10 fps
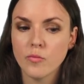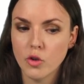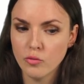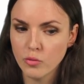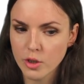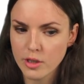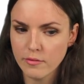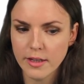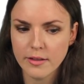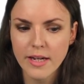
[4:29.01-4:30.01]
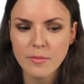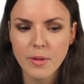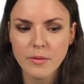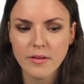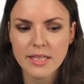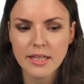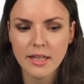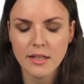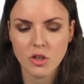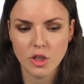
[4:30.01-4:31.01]
Die Wurzel fällt weg beim
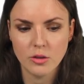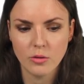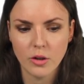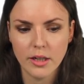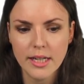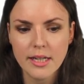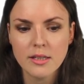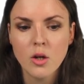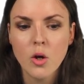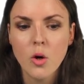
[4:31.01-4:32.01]
Quadrieren, da steht nur noch ein x.